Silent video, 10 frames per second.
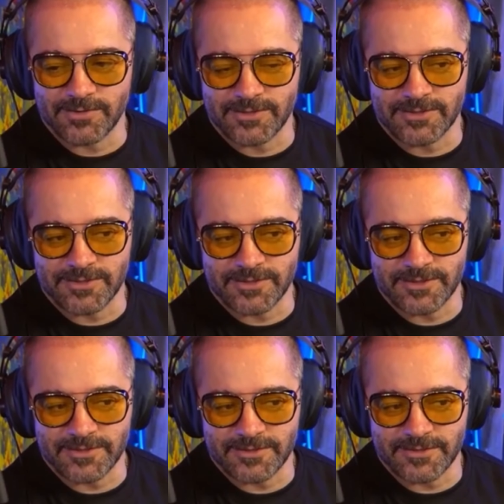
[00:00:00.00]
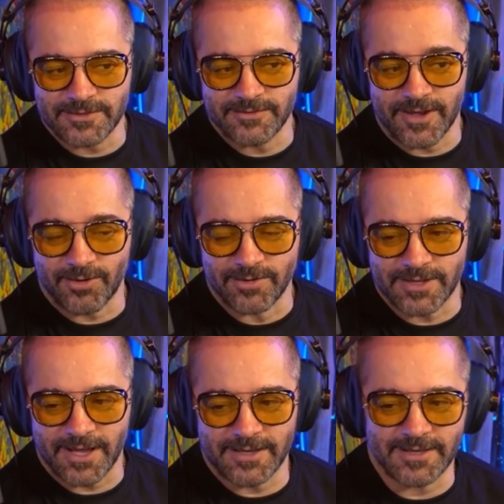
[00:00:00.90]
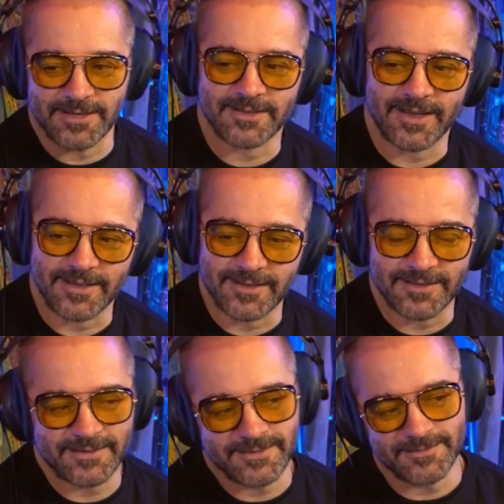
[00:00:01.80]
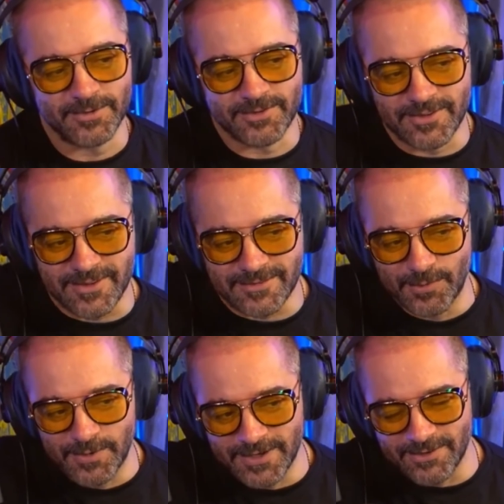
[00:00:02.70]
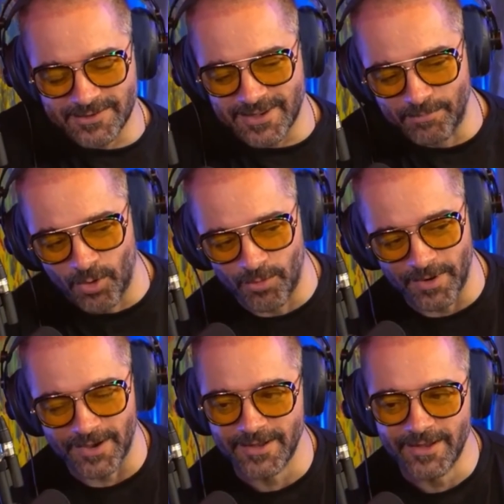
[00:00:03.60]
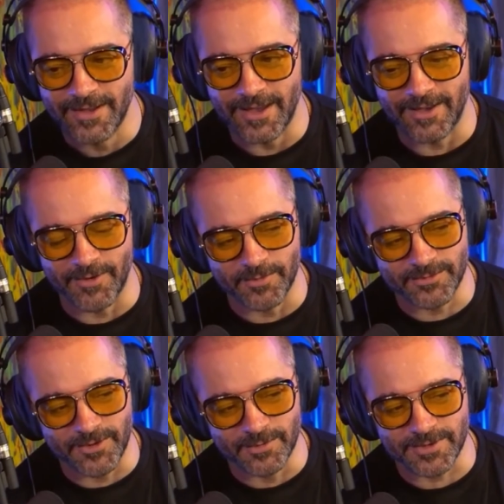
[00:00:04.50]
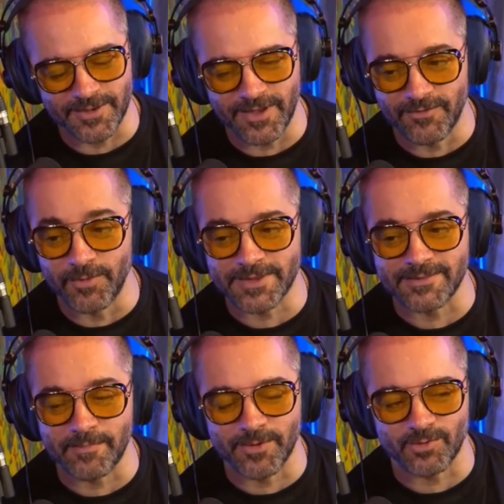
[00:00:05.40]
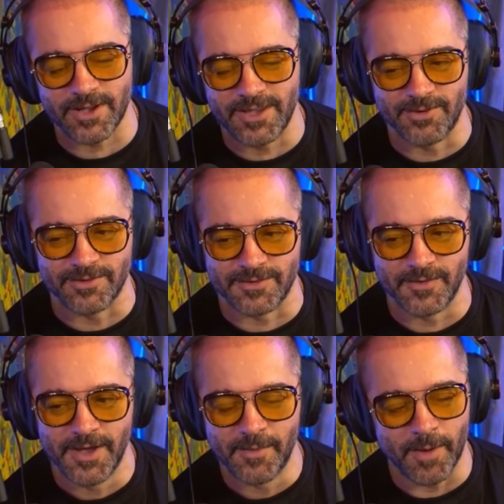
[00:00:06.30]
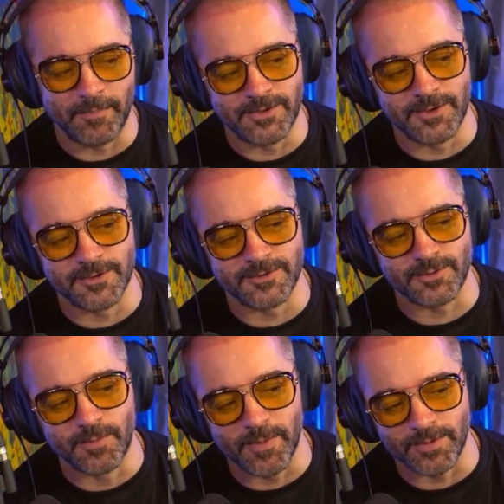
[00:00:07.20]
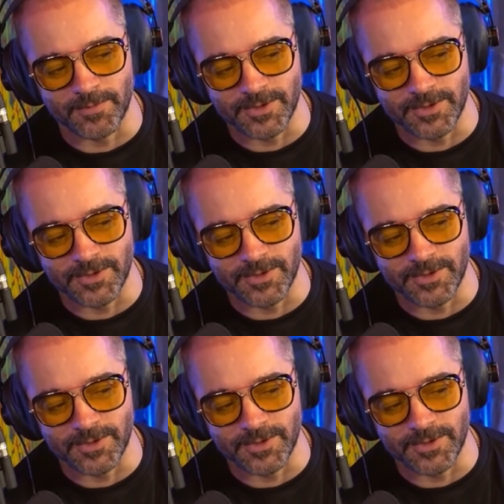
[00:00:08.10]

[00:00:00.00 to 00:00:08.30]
de. e vai contar aqui. Aí. Por isso que a gente tá segurando essa bomba. Ah, é? É, vamos, vamos revelar. Vamos trazer a pessoa aqui, inclusive, Cê... pra pedir desculpa pro